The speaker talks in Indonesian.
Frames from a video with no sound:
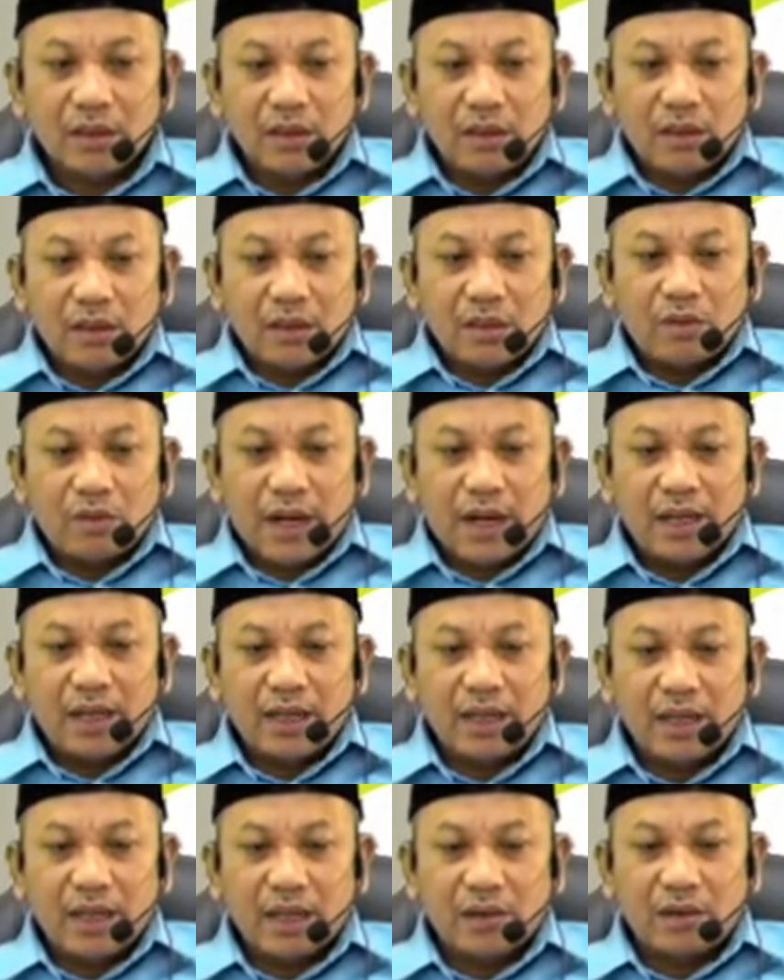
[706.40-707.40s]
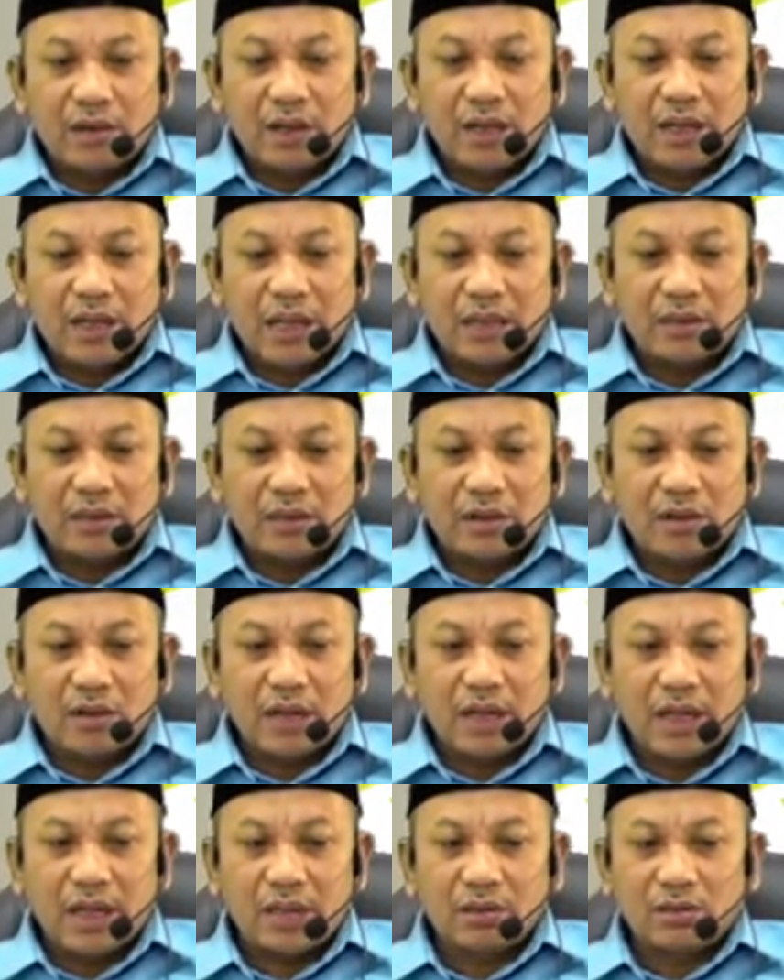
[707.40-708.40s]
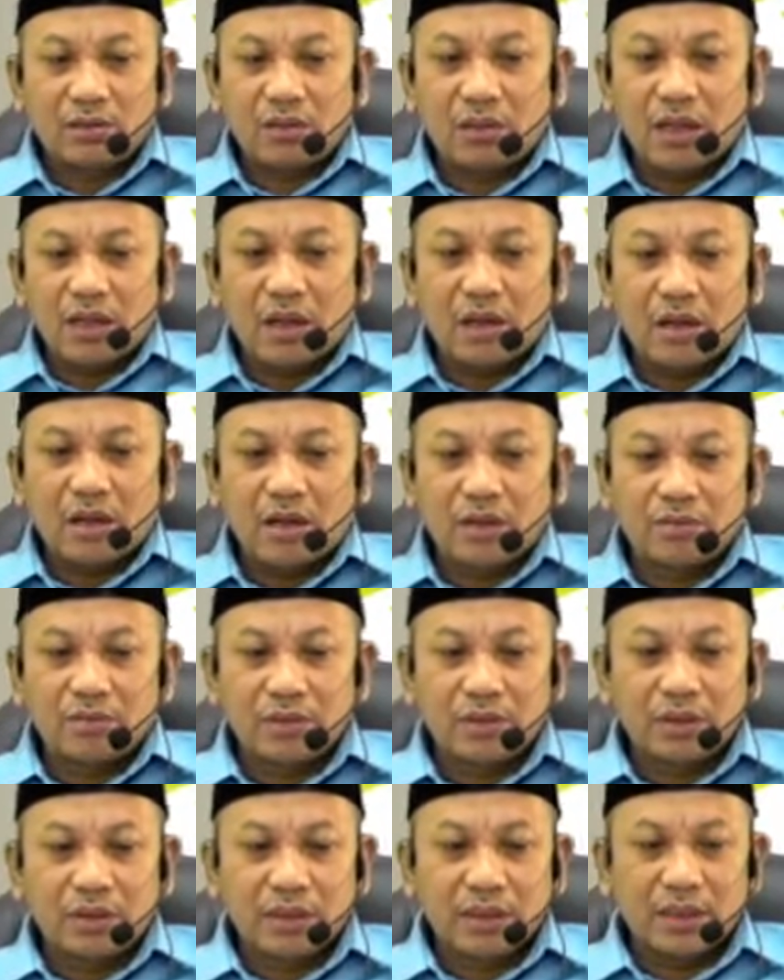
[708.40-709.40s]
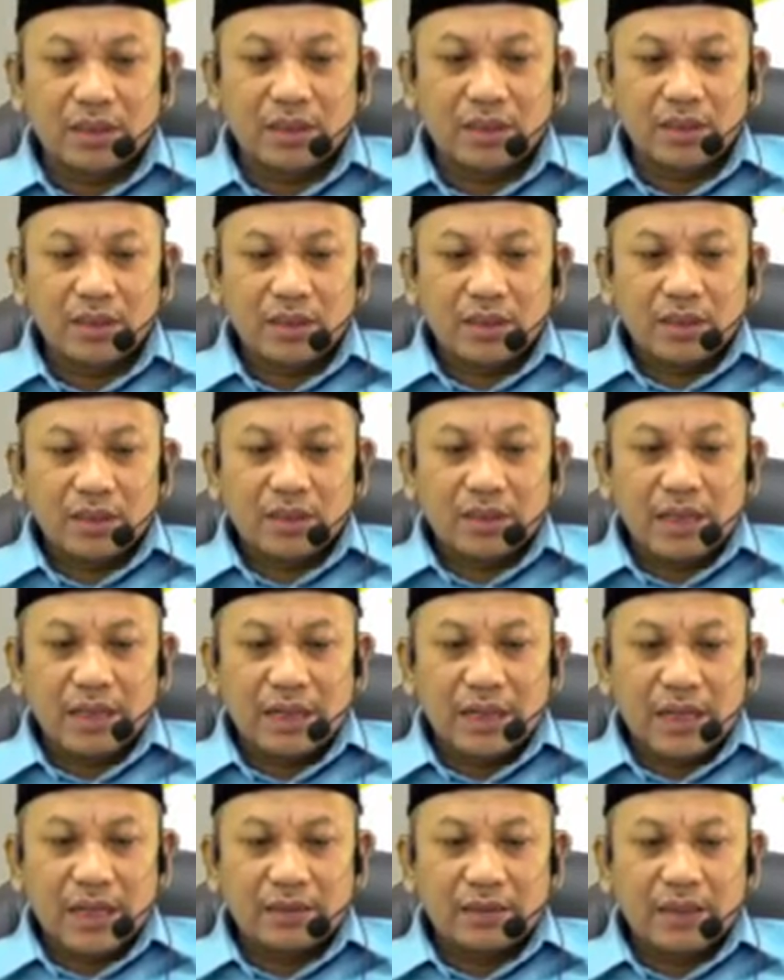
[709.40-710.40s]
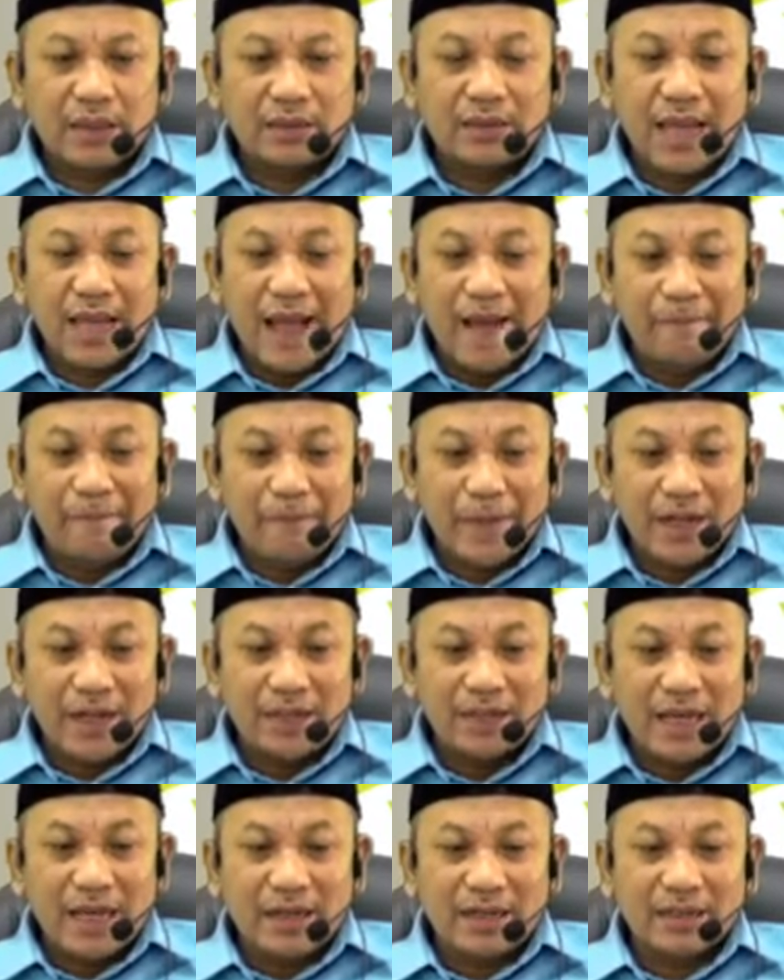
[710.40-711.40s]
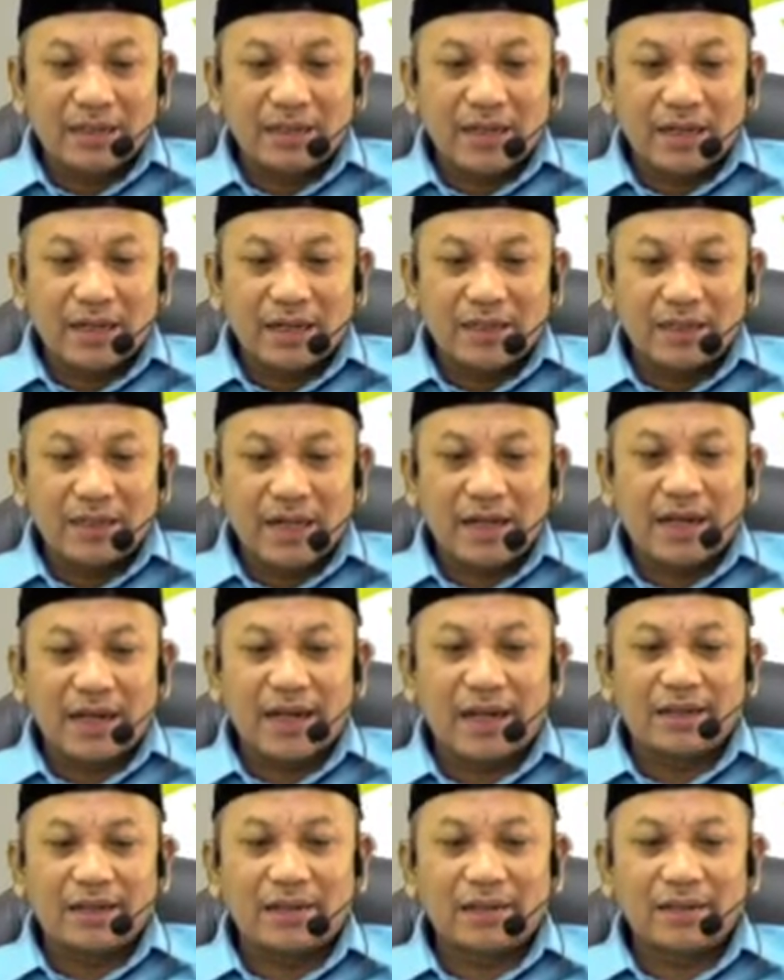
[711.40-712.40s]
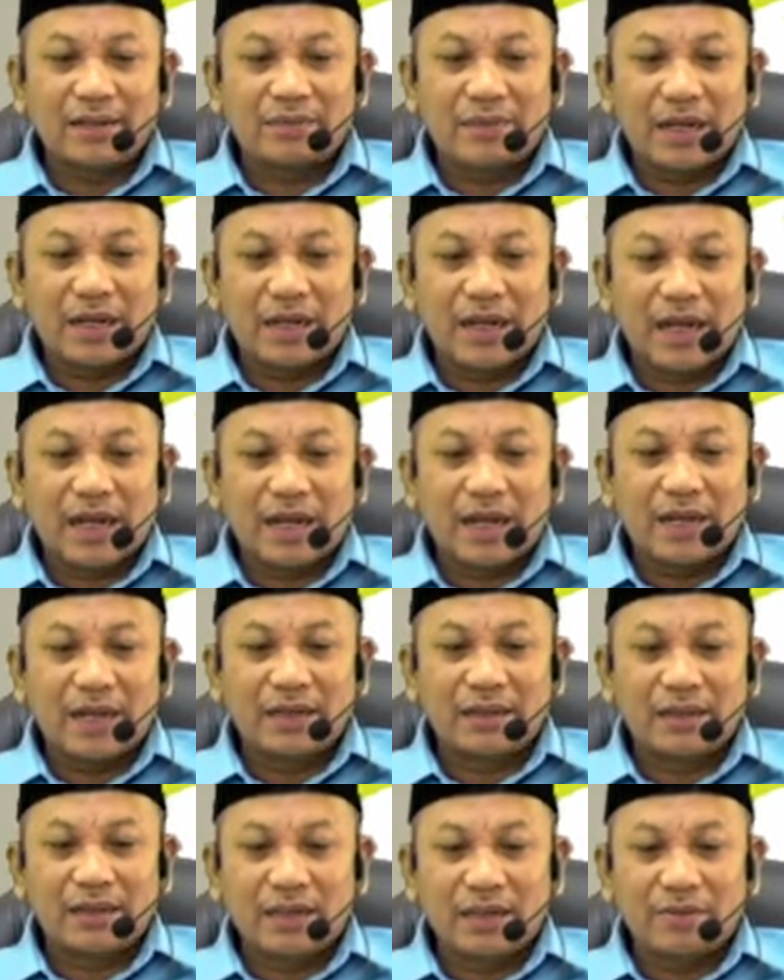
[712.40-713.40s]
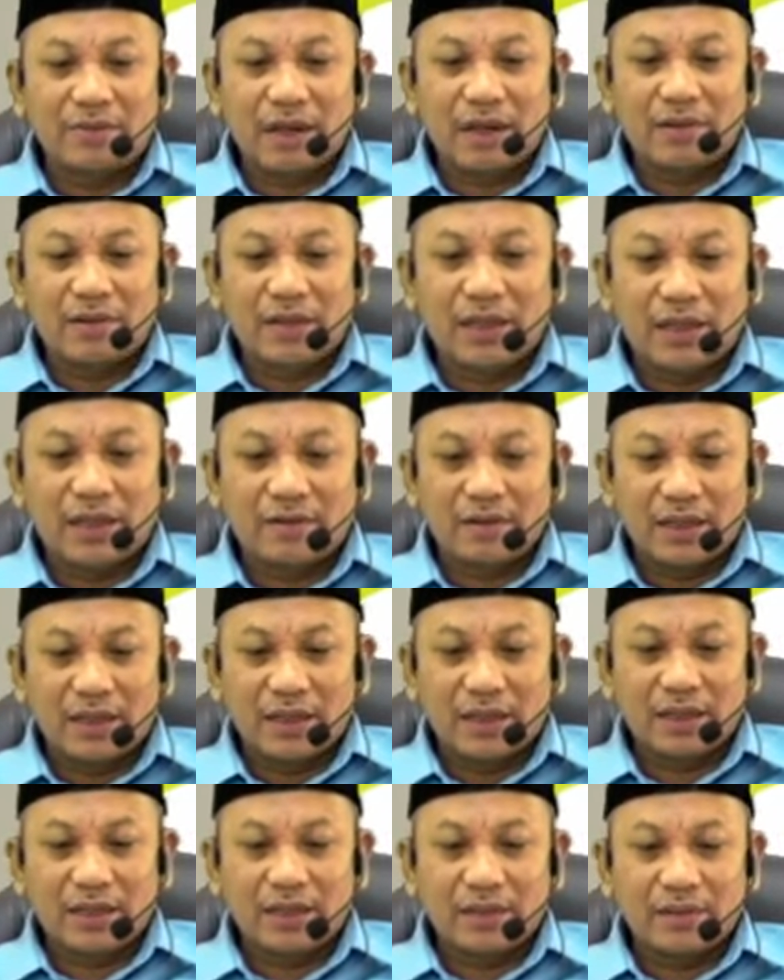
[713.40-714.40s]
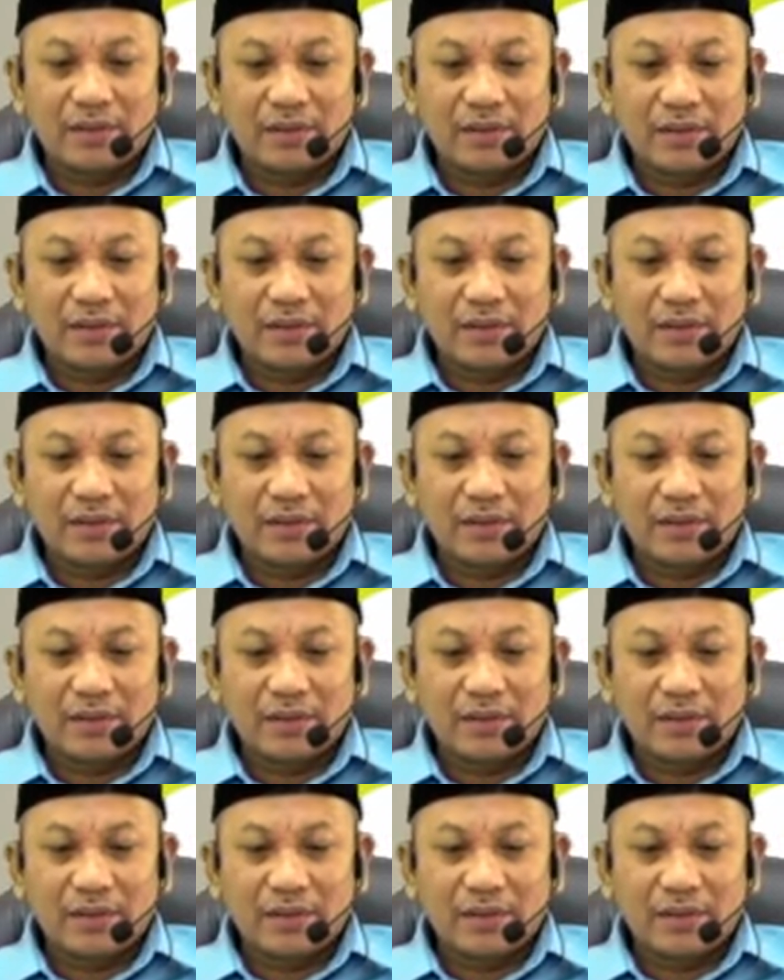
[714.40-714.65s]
wa 'alaiha raihatul qabul dan atas amal yang kita kerjakan maka akan diterima oleh Allah